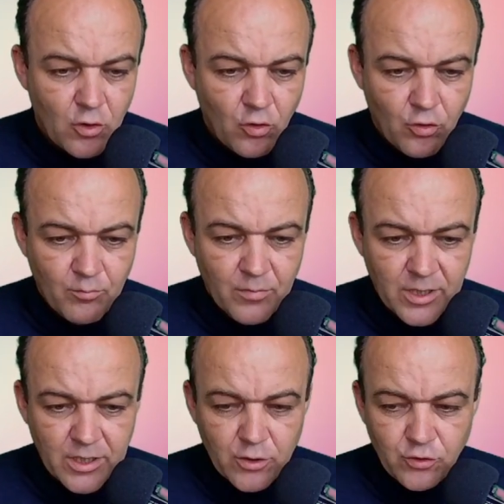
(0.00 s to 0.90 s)
um
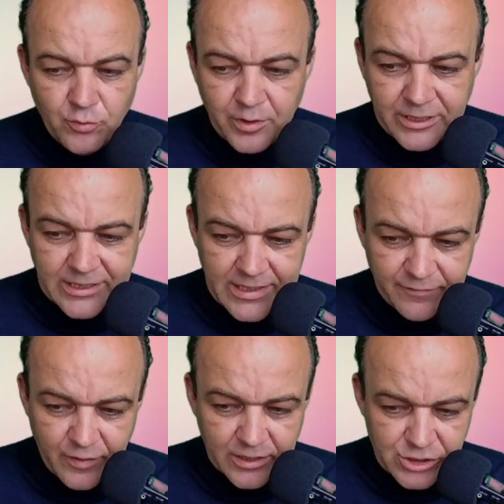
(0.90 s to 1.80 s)
hybride
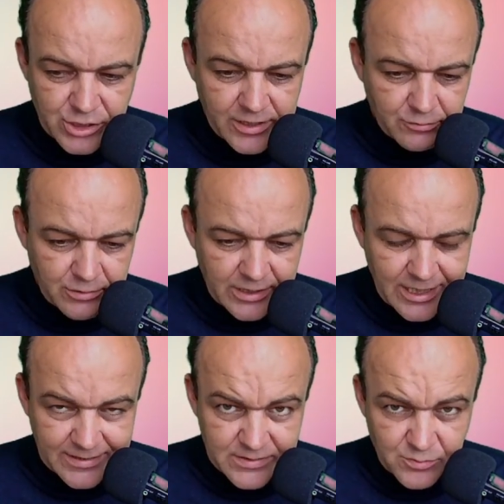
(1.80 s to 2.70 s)
Lehrveranstaltungen
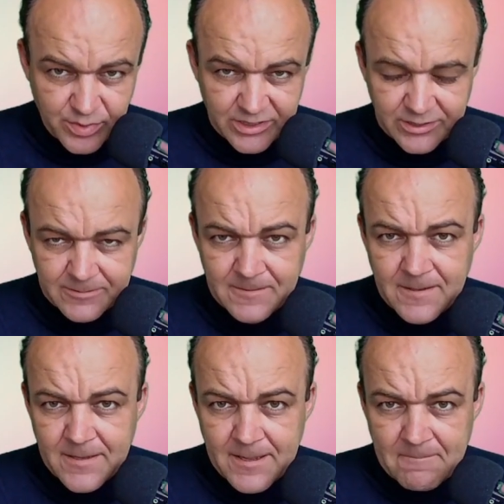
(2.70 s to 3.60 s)
anzubieten.
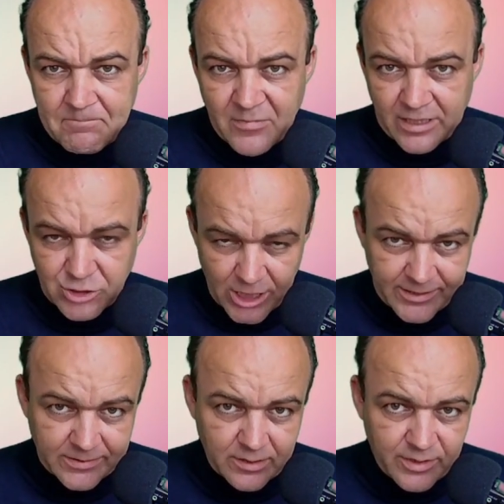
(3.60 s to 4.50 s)

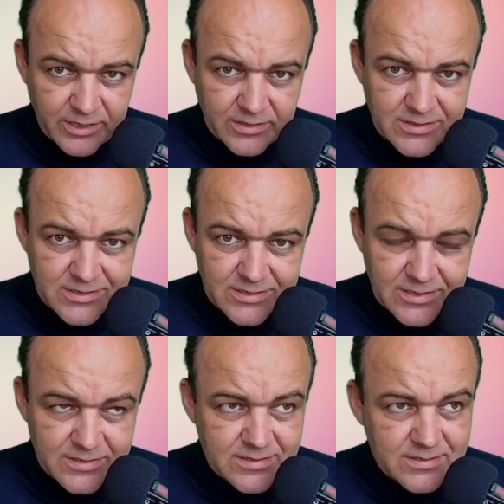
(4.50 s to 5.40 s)
Entscheidend dabei ist,
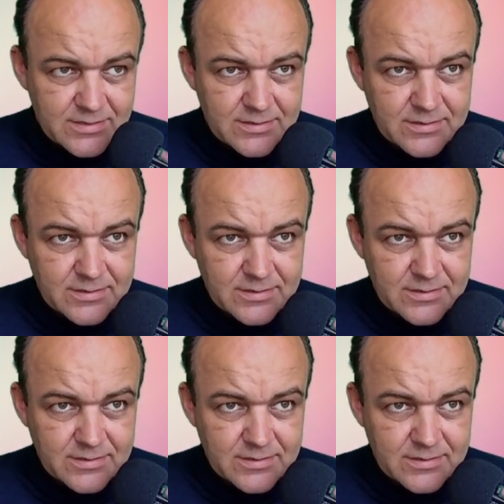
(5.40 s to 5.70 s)
dass